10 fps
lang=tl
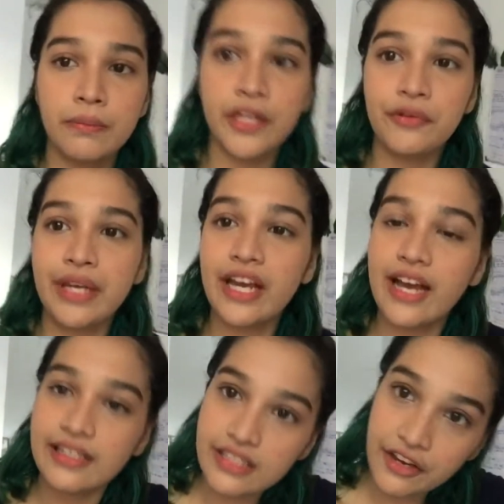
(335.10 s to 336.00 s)
By the way,
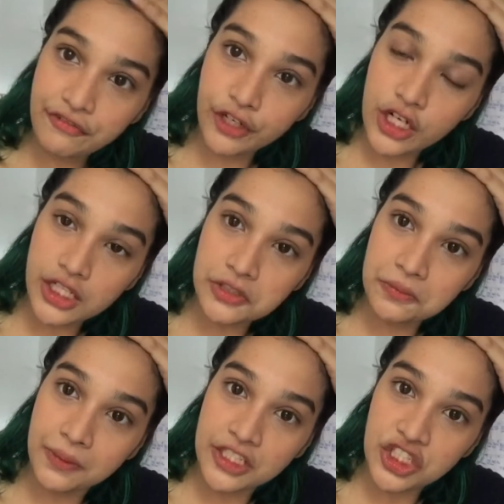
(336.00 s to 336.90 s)
guys, I forgot
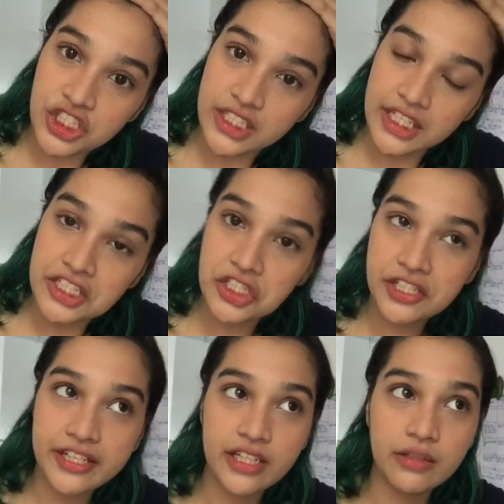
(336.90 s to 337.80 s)
to mention, I
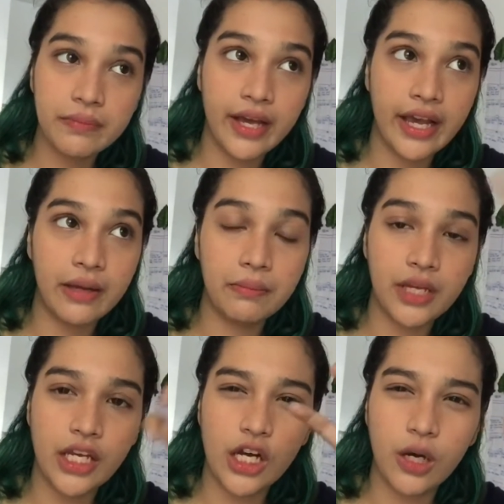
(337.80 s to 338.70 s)
started my
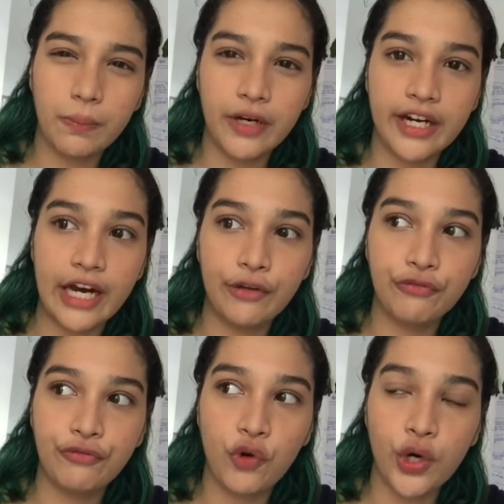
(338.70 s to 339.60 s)
makeup
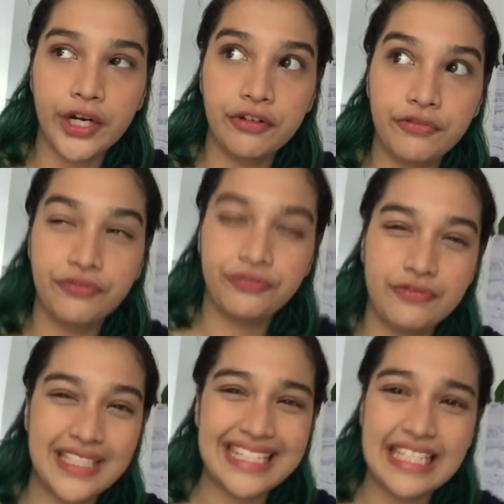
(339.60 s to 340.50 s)
around
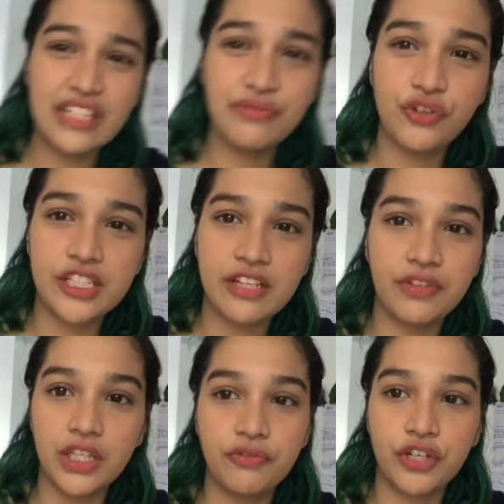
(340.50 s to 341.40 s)
4.16,
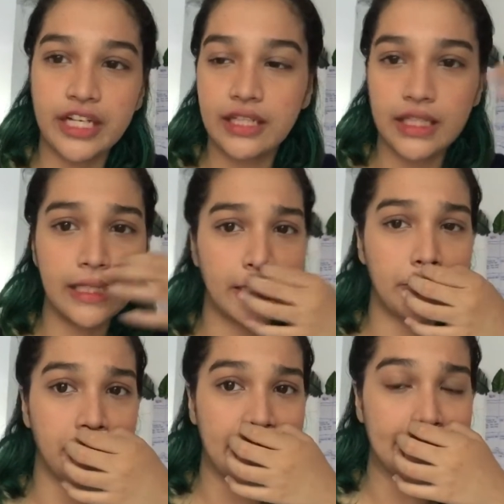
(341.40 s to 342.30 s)
4.17, 4.18,
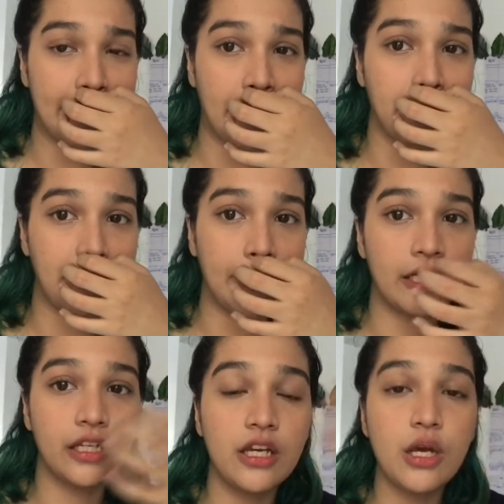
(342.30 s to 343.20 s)
around that time,
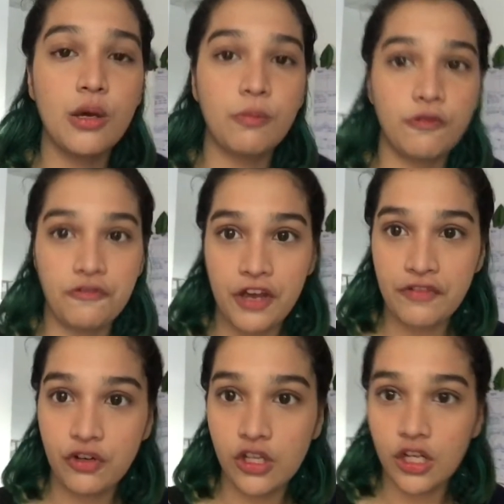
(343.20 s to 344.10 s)
and magpa
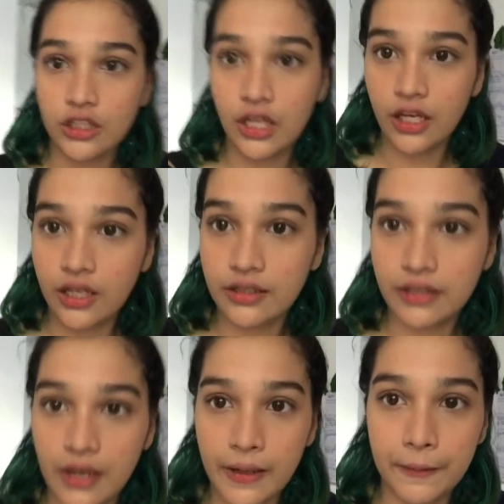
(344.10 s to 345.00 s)
5 o'clock na.
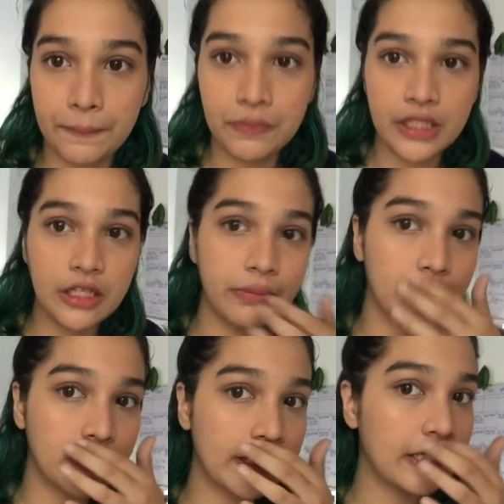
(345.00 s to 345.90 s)
Um, hindi
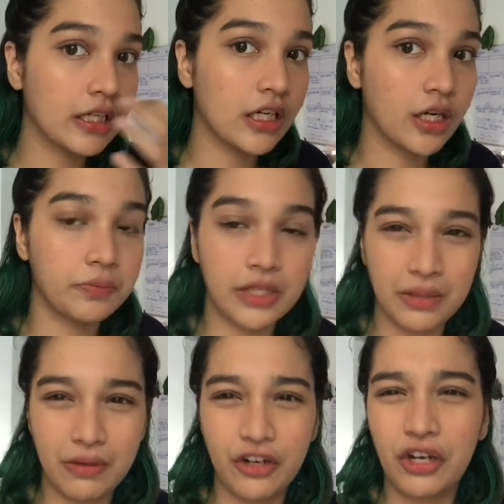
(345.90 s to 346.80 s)
naman to talagang
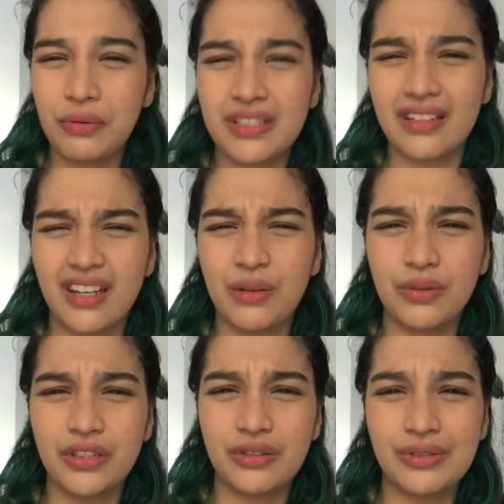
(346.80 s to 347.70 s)
update, pero I wasn't
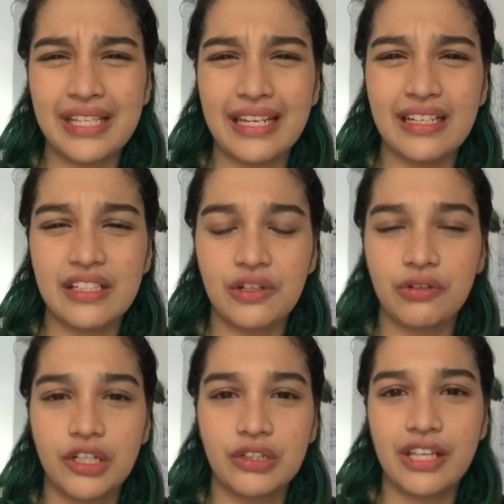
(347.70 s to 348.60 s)
able to say kasi
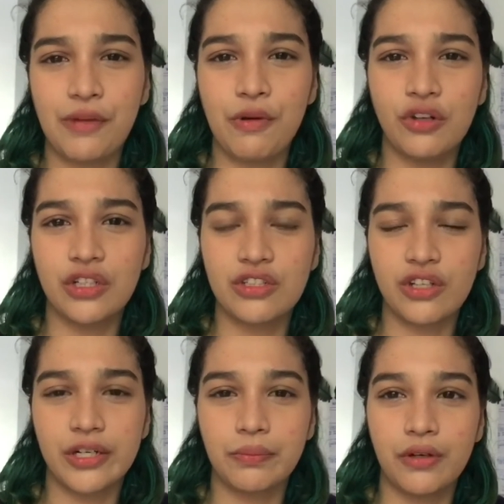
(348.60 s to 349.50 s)
kung anong time ako
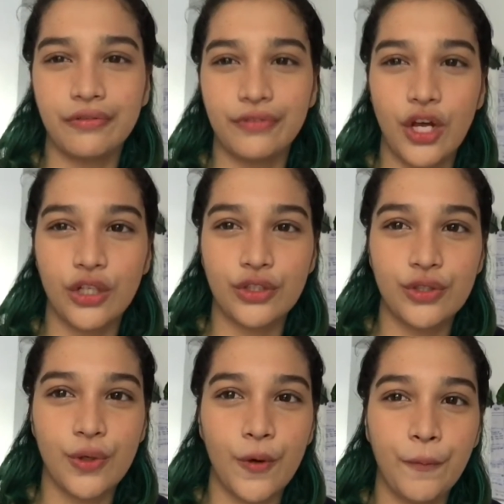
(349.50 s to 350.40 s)
nag-start mag-vlog.
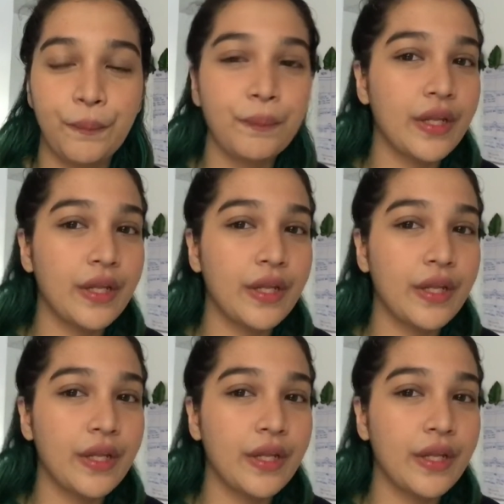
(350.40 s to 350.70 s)
So,